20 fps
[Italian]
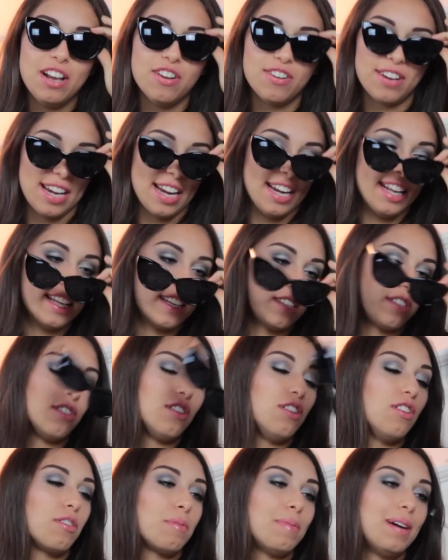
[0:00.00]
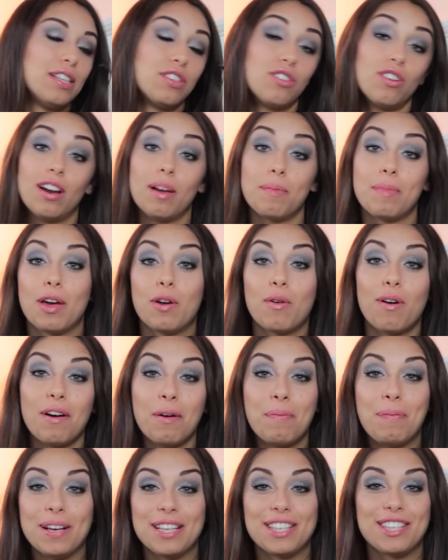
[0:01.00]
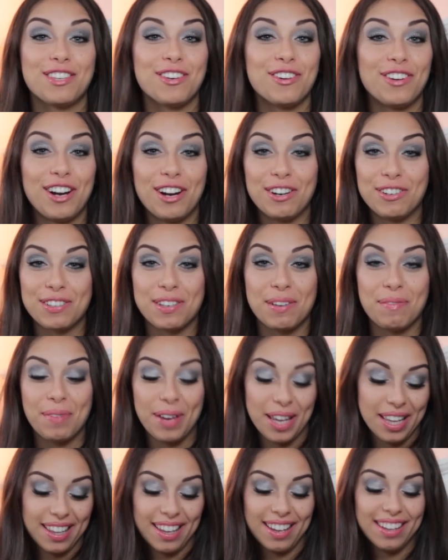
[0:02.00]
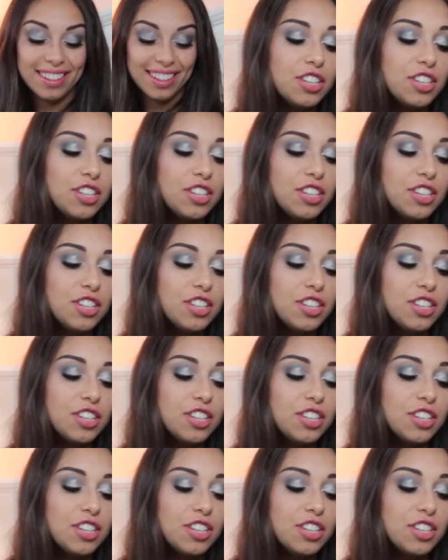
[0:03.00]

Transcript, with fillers: gli occhiali da sole ormai sono la mia nuova passione, lo sapete.